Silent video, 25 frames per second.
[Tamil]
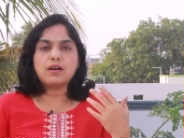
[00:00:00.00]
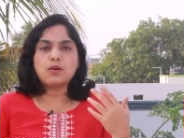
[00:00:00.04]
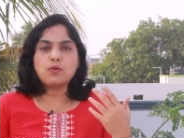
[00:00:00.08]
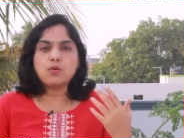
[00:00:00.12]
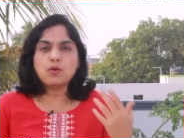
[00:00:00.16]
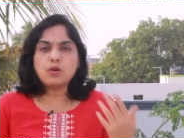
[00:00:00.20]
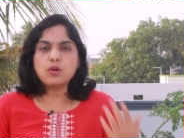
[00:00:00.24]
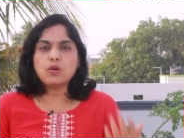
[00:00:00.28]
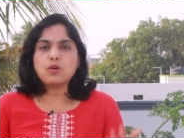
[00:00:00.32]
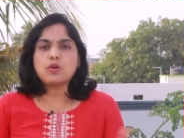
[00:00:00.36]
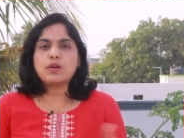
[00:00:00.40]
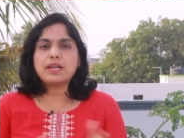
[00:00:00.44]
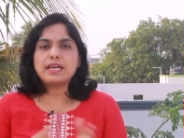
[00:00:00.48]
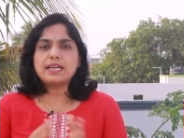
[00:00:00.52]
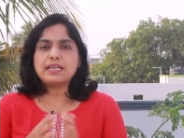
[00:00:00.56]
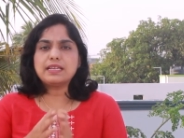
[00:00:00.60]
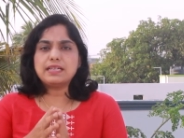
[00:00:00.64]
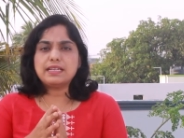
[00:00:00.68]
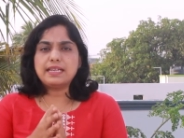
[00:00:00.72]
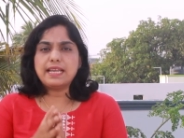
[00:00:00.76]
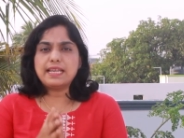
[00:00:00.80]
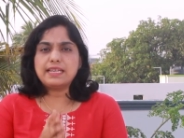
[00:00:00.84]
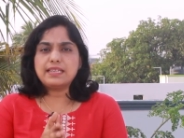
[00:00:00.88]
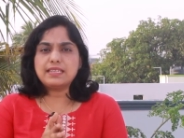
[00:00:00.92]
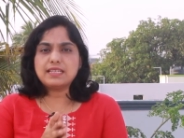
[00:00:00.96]
உங்களோட
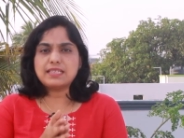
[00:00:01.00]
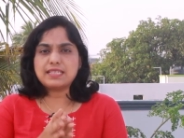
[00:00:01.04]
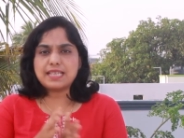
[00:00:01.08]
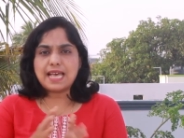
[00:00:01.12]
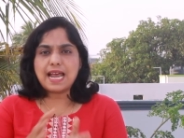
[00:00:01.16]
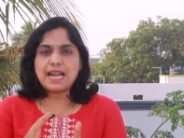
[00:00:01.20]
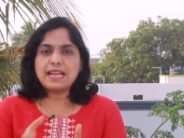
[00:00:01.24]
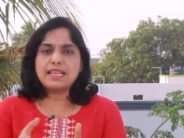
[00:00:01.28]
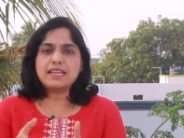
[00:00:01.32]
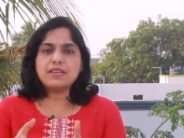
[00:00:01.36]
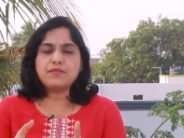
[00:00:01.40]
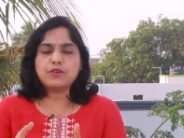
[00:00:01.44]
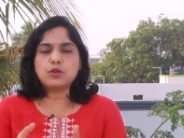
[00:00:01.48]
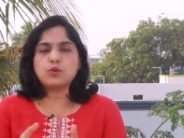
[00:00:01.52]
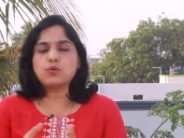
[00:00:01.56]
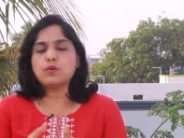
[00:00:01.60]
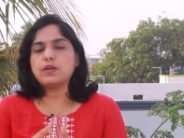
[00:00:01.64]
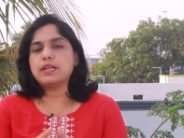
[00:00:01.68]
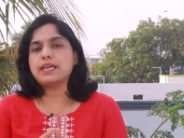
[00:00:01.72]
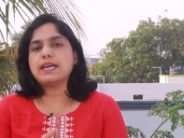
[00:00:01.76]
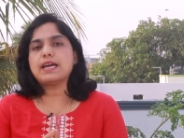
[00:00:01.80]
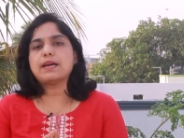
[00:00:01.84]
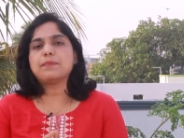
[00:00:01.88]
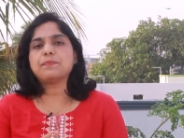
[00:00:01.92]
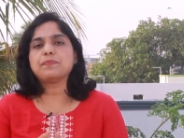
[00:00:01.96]
நெட்டு சேலரி வரும்
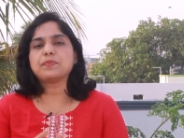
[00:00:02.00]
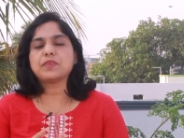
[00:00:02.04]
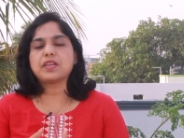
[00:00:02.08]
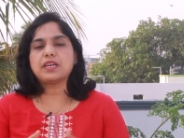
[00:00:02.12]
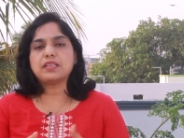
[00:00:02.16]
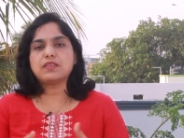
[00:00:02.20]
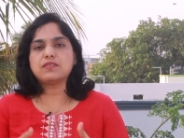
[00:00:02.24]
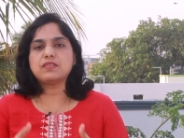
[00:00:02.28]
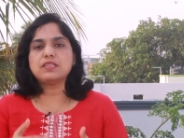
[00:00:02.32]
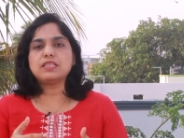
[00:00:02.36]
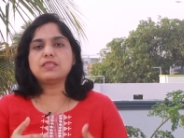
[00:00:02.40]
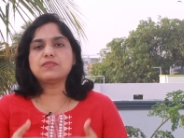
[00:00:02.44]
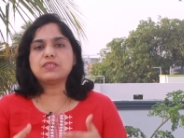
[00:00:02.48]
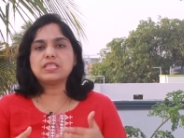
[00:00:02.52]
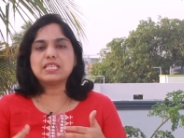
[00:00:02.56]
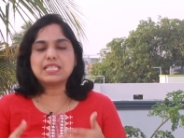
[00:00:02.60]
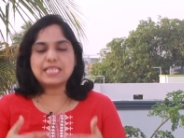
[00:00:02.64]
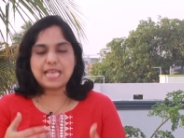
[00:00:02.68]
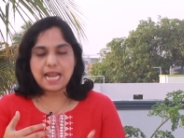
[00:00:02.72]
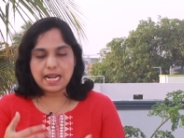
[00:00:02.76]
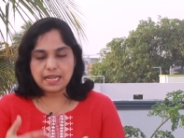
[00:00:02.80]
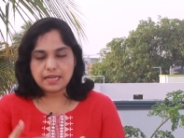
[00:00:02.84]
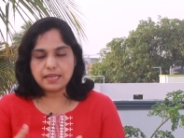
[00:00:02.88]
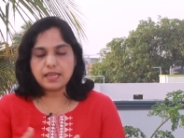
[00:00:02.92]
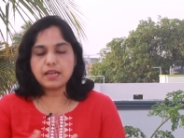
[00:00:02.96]
இல்லையா அதாவது இது வந்து
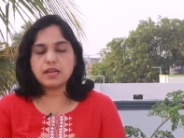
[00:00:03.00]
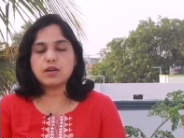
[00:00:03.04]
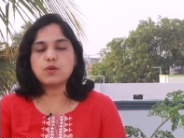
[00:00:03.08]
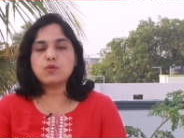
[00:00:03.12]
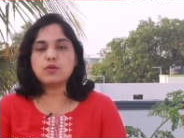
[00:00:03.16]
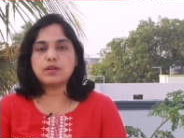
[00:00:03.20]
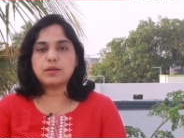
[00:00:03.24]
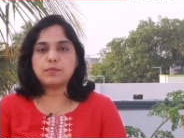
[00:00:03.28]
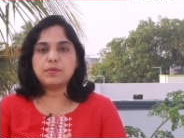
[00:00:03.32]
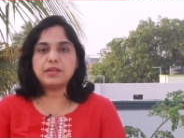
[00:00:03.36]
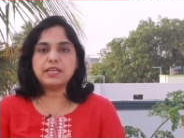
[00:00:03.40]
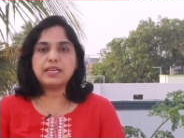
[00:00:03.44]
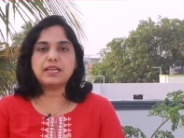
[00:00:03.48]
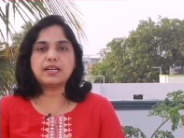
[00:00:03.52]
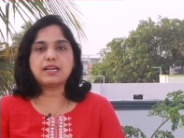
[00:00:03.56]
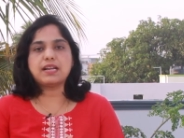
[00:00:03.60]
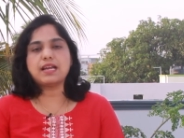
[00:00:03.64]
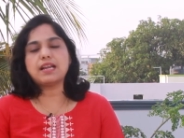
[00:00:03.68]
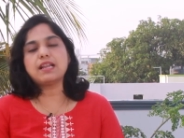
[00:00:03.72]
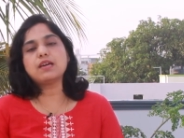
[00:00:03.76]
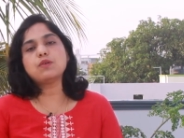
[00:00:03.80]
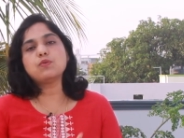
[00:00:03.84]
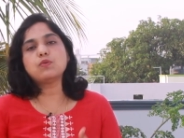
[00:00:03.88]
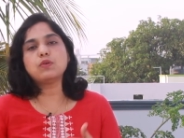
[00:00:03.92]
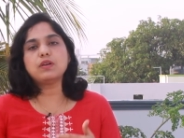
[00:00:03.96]
சேலரி அக்கௌண்ட்
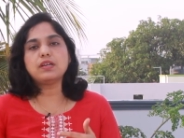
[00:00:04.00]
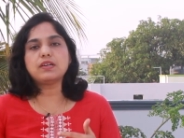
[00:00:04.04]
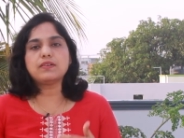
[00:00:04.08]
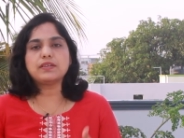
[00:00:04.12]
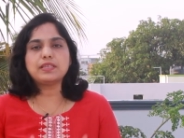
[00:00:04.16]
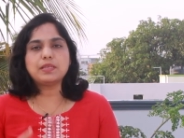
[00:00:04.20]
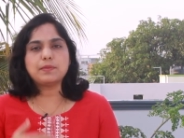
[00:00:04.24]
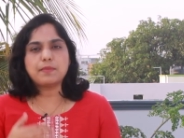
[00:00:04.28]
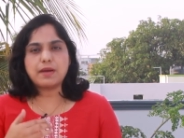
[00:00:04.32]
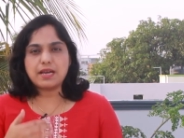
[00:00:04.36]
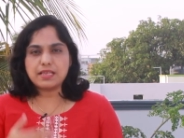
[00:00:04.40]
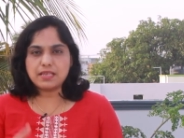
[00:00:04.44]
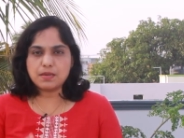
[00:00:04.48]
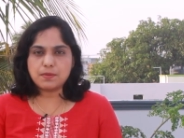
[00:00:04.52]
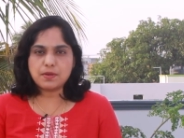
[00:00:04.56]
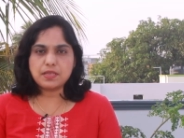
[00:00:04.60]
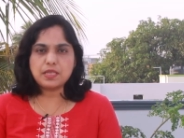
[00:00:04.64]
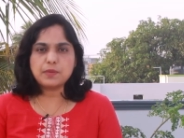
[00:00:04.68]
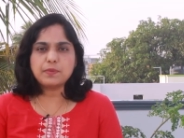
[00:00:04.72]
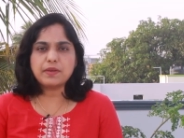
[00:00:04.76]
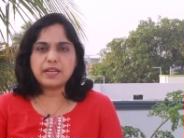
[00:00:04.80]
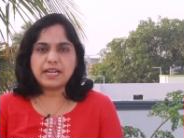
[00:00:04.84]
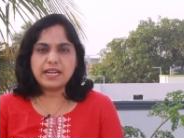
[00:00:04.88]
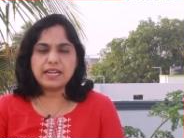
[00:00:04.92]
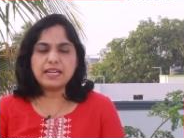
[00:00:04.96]
அப்படிங்கிறனால உங்களுக்கு வந்து மாதம்
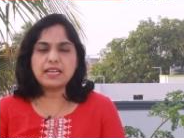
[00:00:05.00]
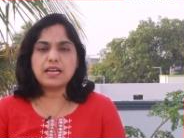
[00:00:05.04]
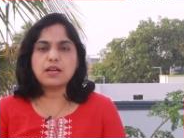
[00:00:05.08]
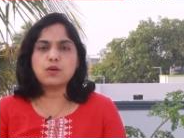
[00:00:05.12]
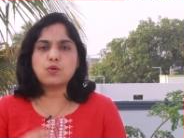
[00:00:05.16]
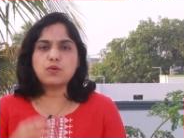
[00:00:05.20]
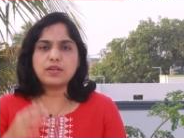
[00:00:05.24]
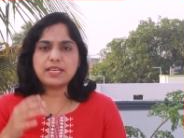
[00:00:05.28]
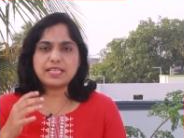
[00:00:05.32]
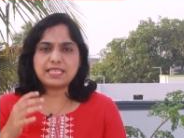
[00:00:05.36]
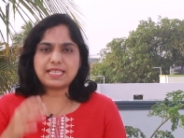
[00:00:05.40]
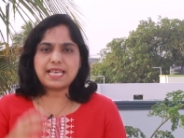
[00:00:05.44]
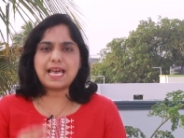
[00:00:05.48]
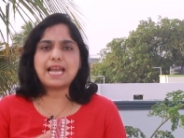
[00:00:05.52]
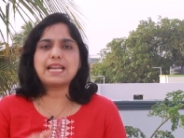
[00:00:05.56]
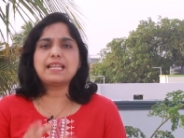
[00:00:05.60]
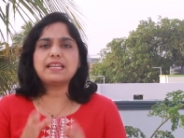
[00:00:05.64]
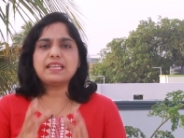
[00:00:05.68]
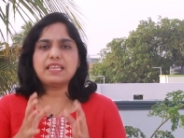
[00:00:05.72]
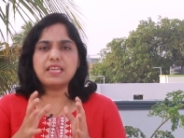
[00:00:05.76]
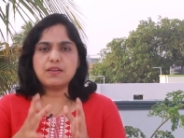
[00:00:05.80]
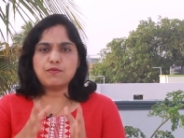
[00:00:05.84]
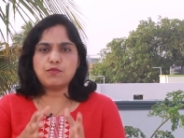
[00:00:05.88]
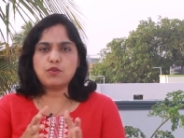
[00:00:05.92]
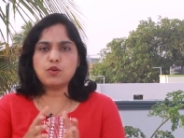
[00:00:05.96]
மாதம் கிரெடிட் ஆகக்கூடிய
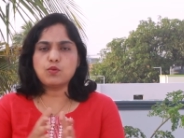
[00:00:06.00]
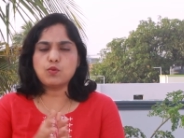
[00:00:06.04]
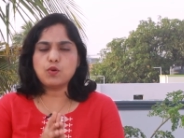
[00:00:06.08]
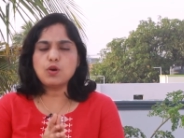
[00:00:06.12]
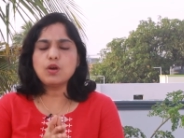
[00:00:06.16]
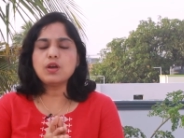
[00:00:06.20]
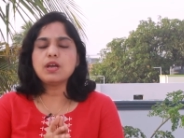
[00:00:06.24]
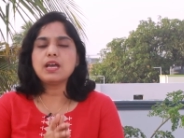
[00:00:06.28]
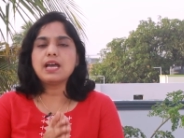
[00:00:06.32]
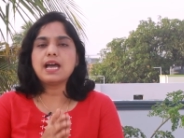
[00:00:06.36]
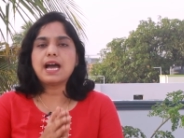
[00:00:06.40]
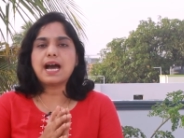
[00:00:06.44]
சேலரி எவ்வளவோ